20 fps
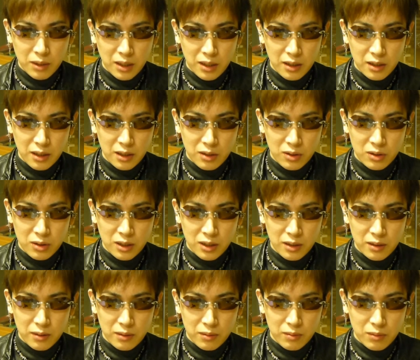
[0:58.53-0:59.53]
まあ、金栄堂
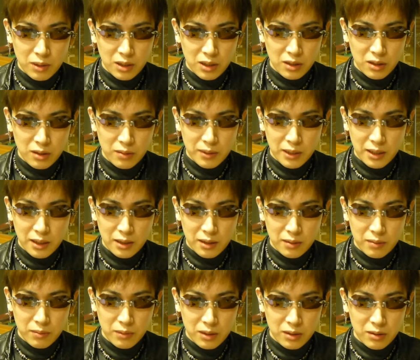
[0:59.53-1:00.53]
に、まあ、例え
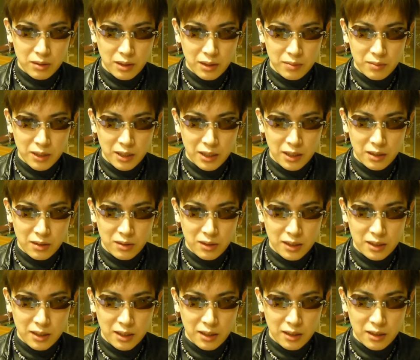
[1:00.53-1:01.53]
ば、まあ、フレームである
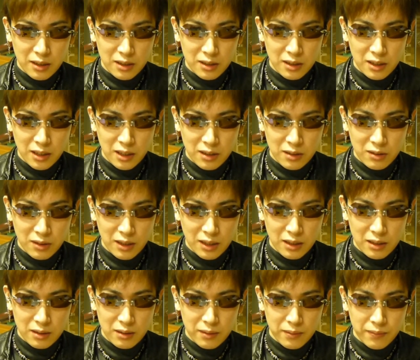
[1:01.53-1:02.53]
とかサングラスであると
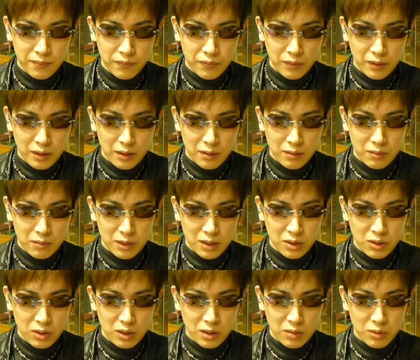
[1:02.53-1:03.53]
か、
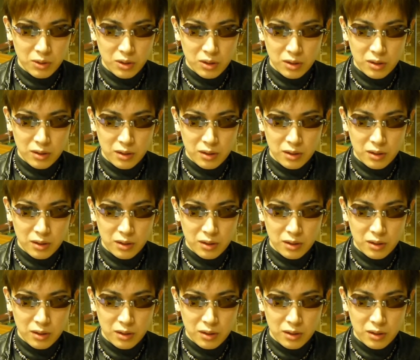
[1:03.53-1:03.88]
まあ、そういったもの